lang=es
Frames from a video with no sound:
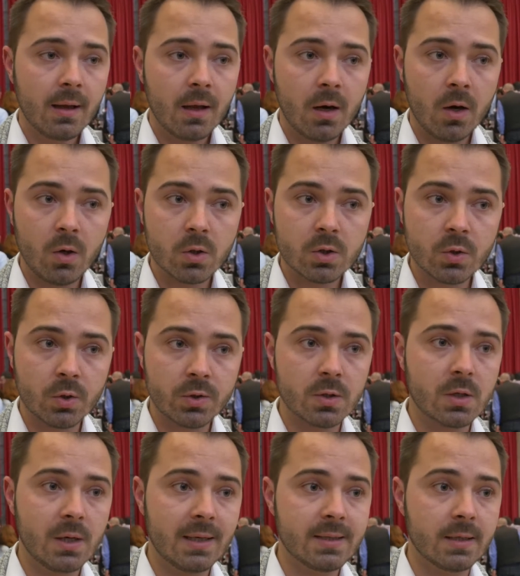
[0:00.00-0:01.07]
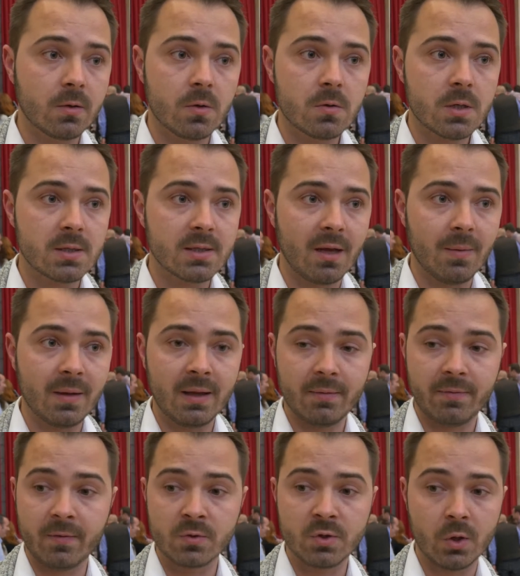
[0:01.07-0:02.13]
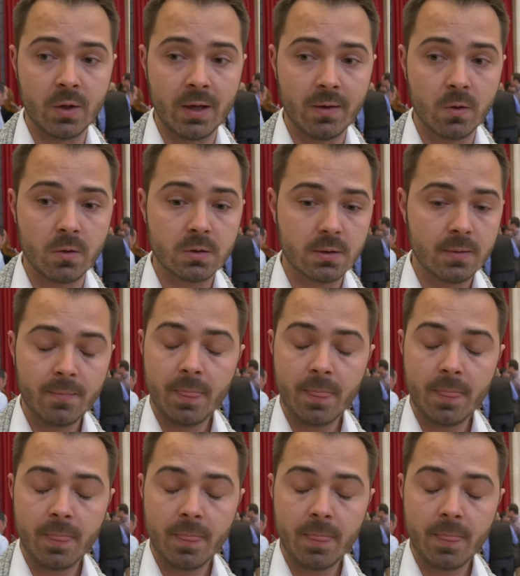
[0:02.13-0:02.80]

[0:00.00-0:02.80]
los cortos clásicos estaban funcionados,